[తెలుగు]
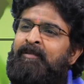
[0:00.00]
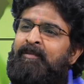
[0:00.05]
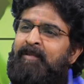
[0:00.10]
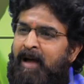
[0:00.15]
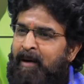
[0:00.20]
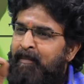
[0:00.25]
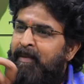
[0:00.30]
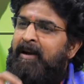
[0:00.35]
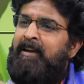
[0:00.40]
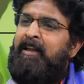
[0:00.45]

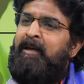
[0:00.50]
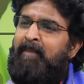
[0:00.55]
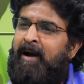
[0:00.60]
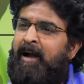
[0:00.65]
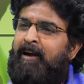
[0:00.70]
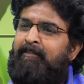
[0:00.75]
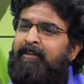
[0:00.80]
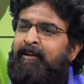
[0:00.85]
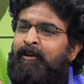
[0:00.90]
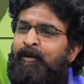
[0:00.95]
నా నీ
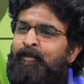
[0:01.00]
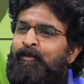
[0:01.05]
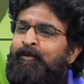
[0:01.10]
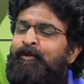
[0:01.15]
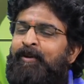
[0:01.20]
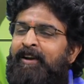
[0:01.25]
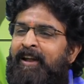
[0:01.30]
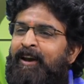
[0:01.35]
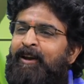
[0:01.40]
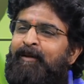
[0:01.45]
మాట విన్నాం
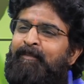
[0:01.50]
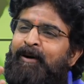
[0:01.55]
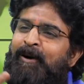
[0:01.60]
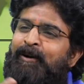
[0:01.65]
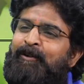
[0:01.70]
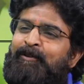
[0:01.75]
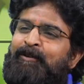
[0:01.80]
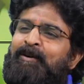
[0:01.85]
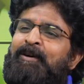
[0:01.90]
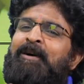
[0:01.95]
మూడు నెలల
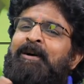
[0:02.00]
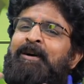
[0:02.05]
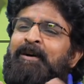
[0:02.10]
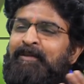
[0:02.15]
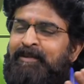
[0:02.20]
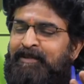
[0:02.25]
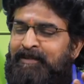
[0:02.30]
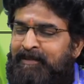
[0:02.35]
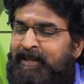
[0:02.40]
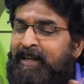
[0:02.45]
పాటు
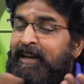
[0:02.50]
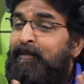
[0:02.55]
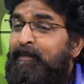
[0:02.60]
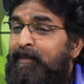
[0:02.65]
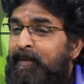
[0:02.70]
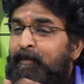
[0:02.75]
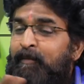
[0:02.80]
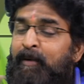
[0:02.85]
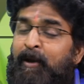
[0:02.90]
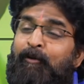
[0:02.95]
తిన
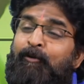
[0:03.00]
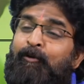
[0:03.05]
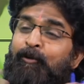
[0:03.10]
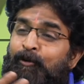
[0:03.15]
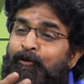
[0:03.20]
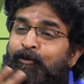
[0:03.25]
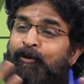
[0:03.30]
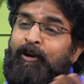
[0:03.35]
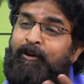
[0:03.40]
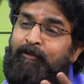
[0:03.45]
మేము
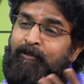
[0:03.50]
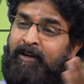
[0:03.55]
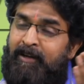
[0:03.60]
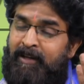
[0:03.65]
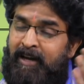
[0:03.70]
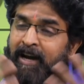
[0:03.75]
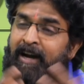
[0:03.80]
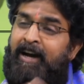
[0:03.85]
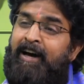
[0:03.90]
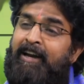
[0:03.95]
కోరుకున్నటువంటి
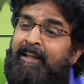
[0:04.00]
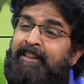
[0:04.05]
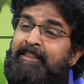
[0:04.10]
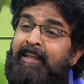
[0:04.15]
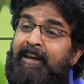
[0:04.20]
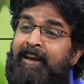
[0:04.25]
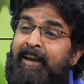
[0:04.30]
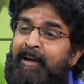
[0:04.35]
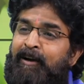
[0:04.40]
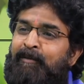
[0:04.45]
ఆహారం
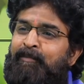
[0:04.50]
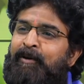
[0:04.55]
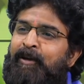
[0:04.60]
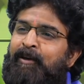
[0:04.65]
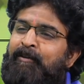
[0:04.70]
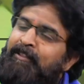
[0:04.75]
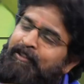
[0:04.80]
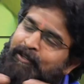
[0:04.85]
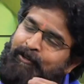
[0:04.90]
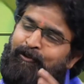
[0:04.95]

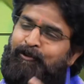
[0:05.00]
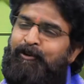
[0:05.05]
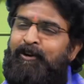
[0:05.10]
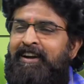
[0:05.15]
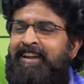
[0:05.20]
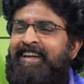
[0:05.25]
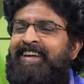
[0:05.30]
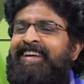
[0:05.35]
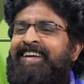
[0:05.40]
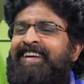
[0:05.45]
తినలేకపోయాం
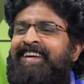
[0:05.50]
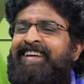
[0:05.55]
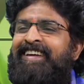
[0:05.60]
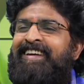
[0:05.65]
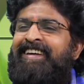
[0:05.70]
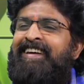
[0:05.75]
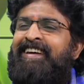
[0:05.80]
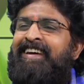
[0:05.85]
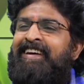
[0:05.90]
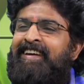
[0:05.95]
తిట్టుకోండి
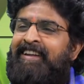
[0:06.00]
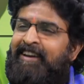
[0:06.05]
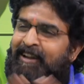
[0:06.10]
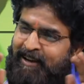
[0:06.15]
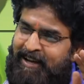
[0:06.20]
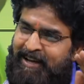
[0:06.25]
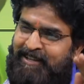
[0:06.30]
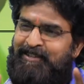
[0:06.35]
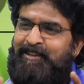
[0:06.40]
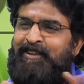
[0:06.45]

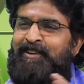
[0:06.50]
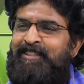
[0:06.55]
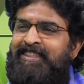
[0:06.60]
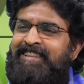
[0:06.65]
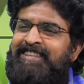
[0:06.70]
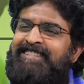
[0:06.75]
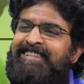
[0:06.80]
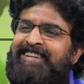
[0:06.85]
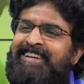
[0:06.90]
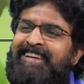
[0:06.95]
నన్ను
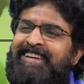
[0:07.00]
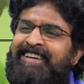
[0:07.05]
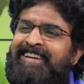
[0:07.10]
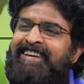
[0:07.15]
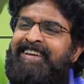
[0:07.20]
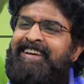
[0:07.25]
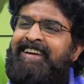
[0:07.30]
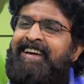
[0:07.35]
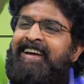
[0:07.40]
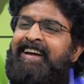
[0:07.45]
ఆశీర్వదించండి
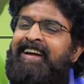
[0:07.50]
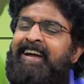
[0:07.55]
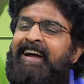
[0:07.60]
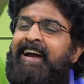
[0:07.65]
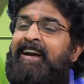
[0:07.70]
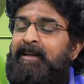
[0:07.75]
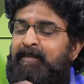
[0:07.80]
అంటే